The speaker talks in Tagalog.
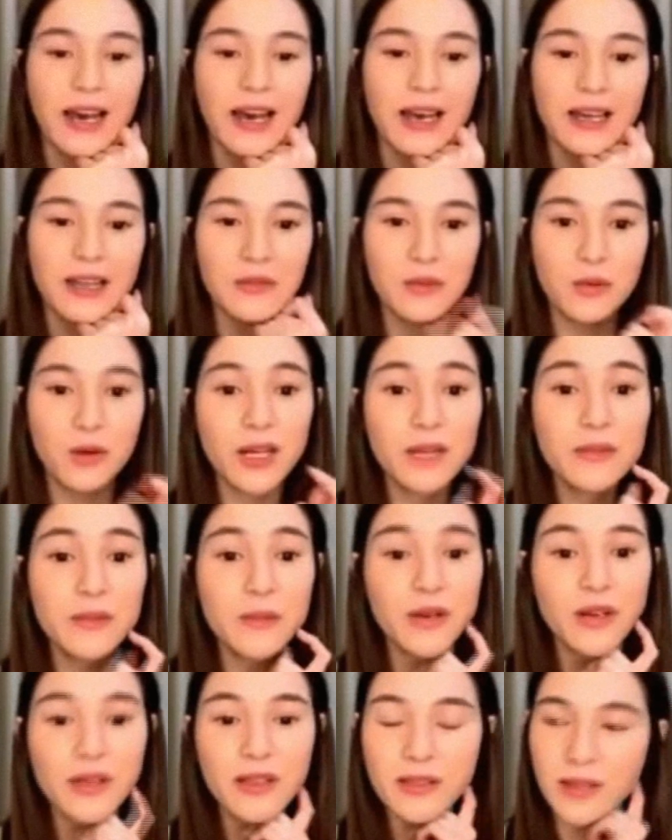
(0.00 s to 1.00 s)
One
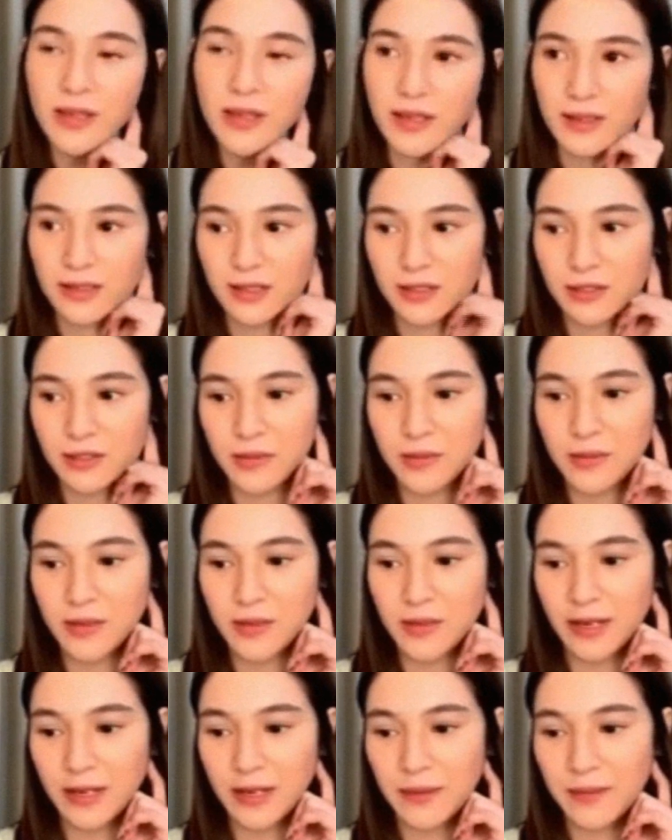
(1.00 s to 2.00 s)
more thing, Tito
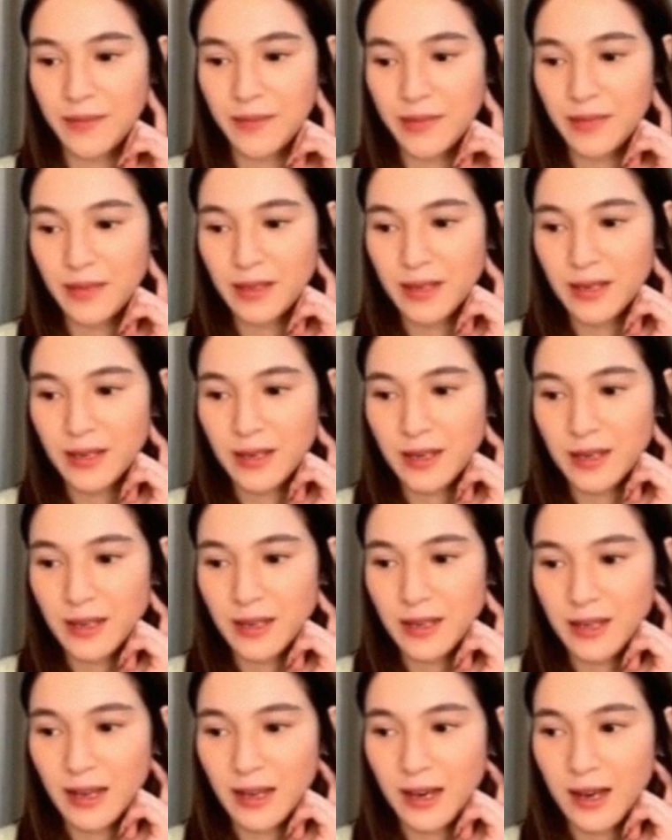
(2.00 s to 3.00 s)
Boy.
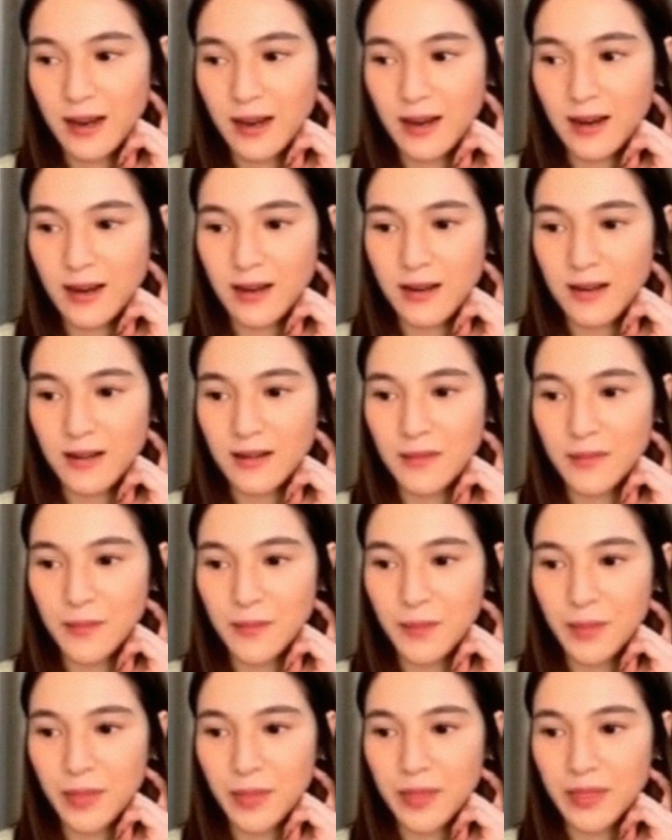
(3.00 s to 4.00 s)
Um,
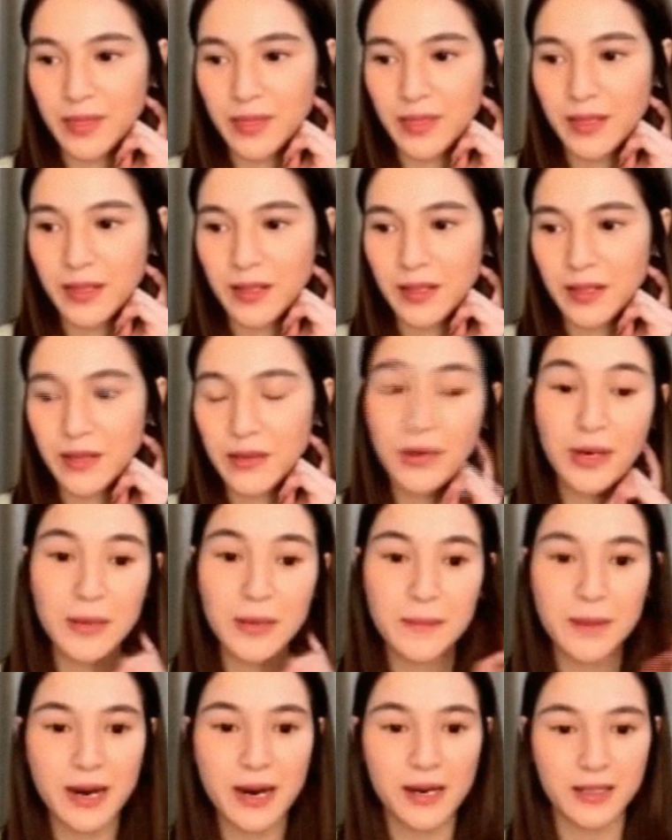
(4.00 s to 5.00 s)
yung
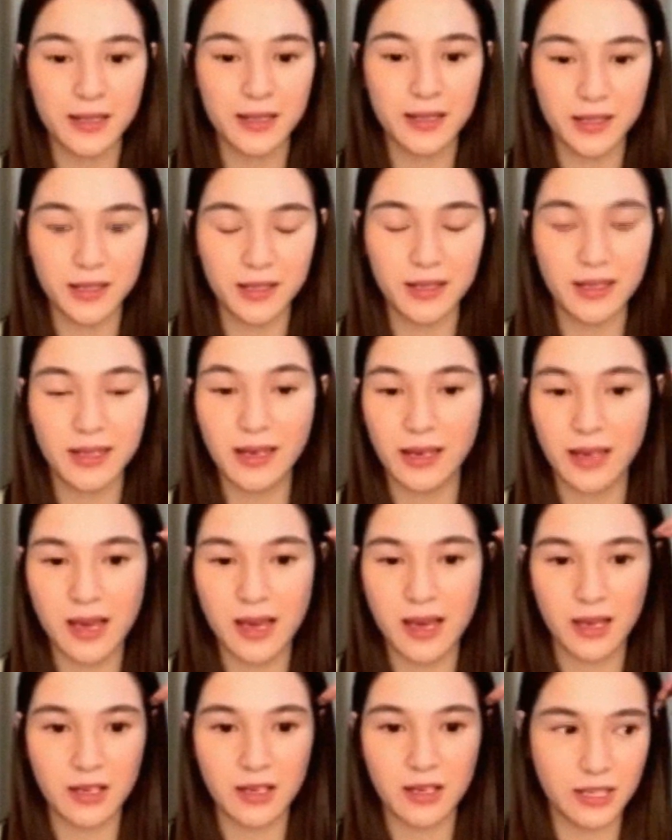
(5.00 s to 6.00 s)
about dun
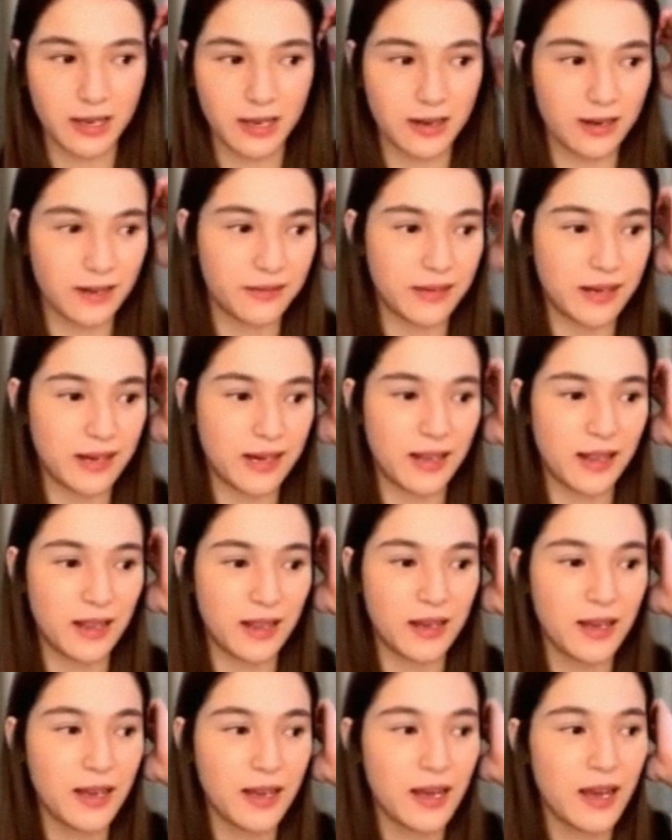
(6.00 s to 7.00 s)
kay AJ Raval.
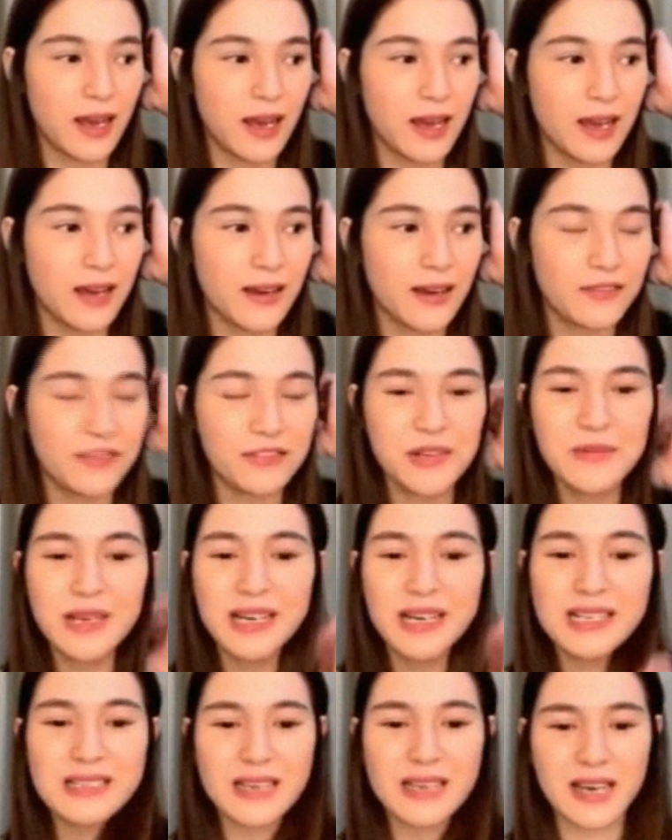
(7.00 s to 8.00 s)
For me
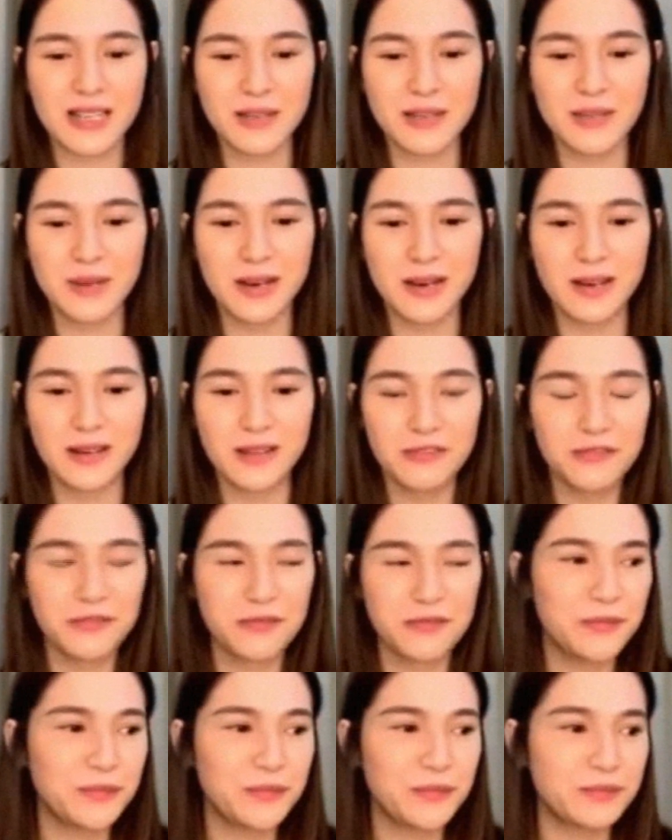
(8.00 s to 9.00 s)
kasi, di ba, if
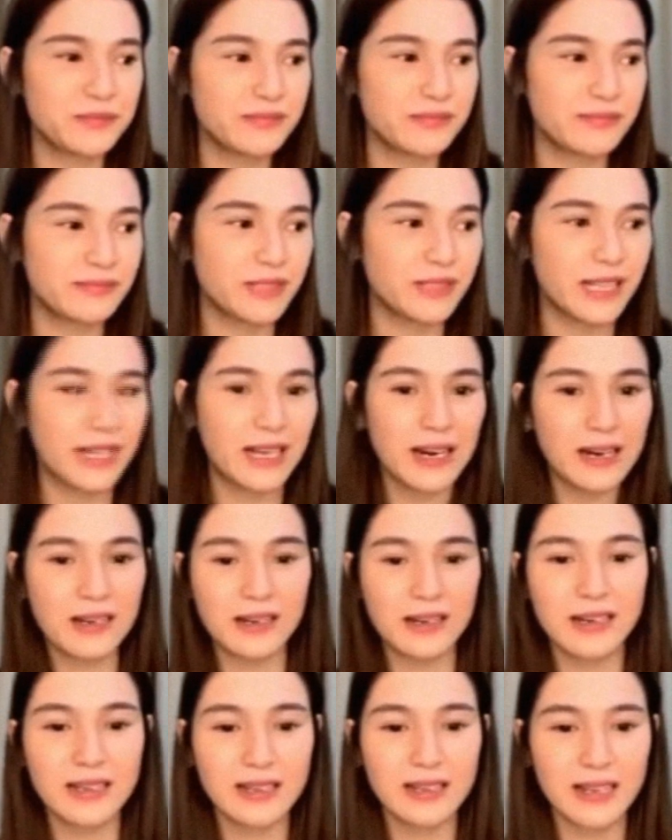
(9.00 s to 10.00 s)
wala
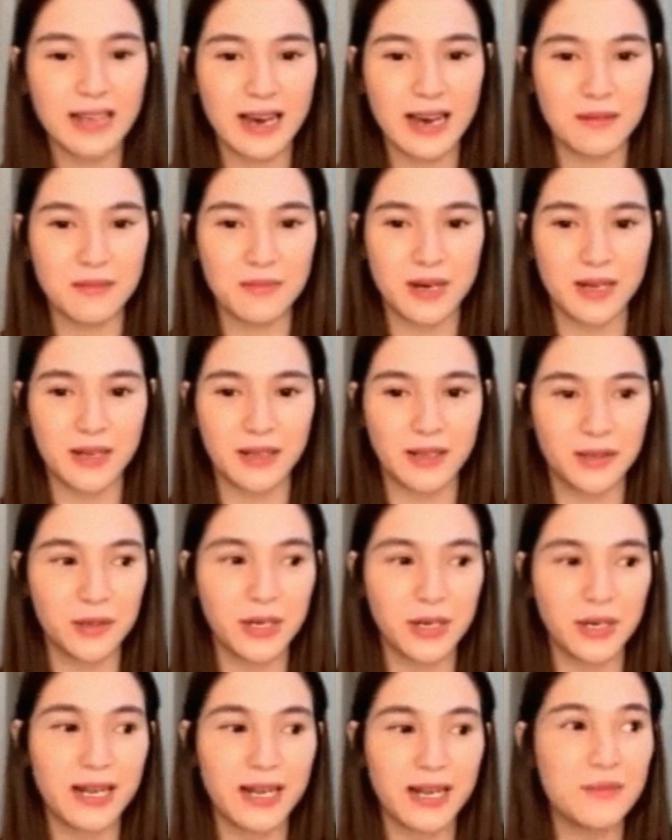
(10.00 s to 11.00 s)
kang kinalaman or
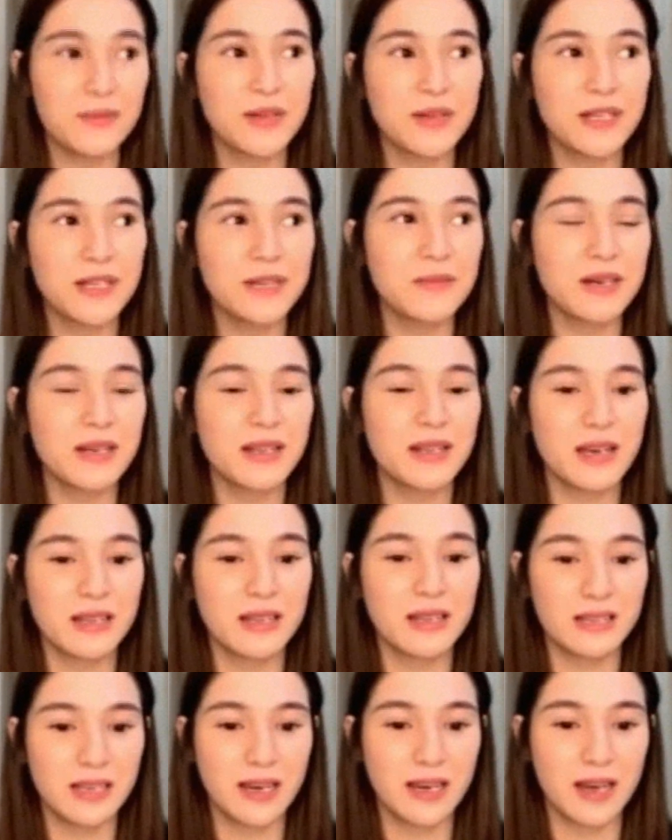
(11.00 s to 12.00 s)
alam mo naman na
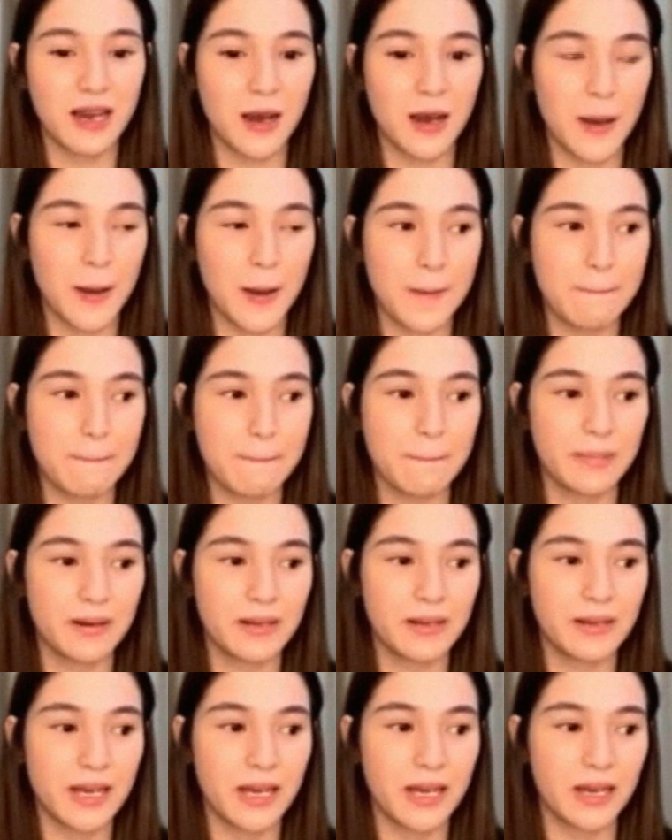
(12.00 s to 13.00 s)
hindi ka
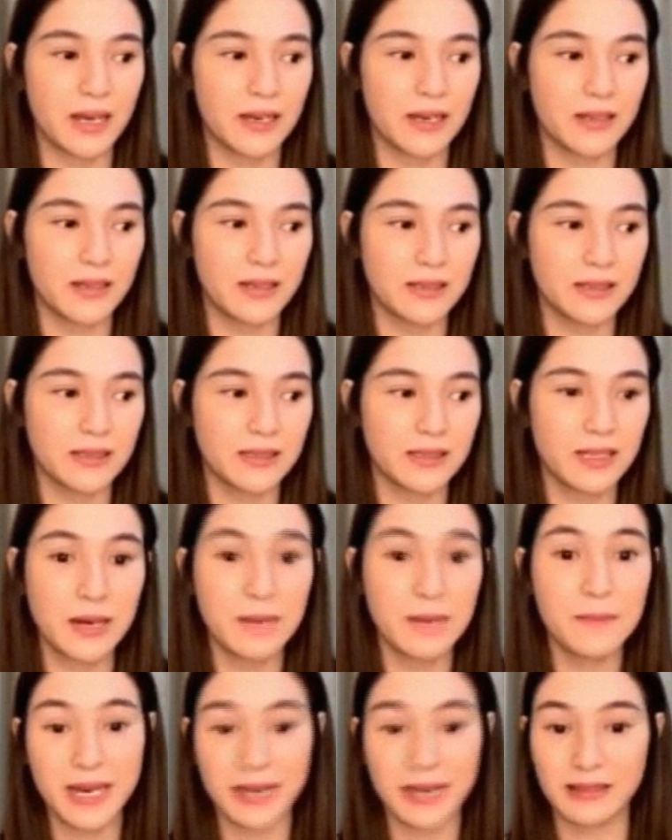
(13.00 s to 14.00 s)
like
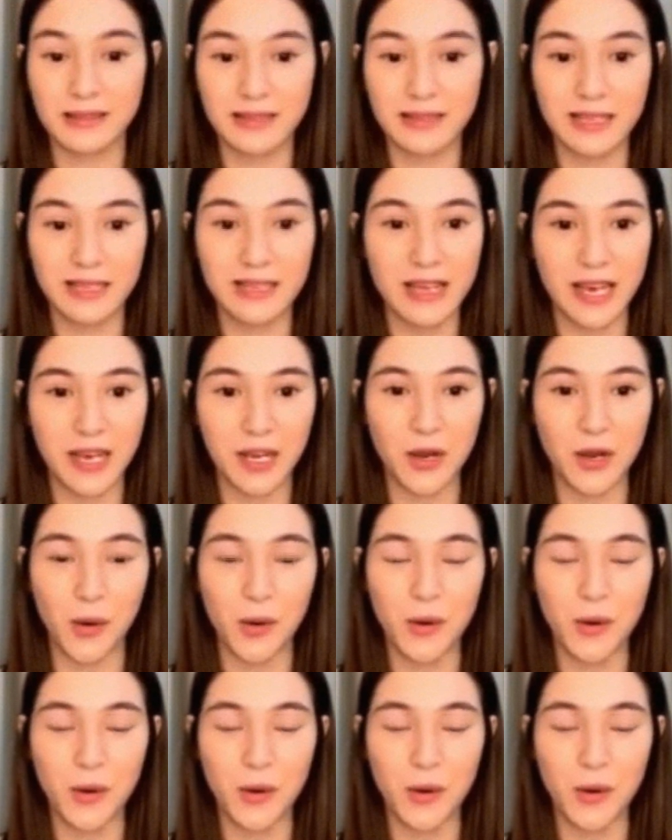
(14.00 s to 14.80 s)
kabet ni Diego,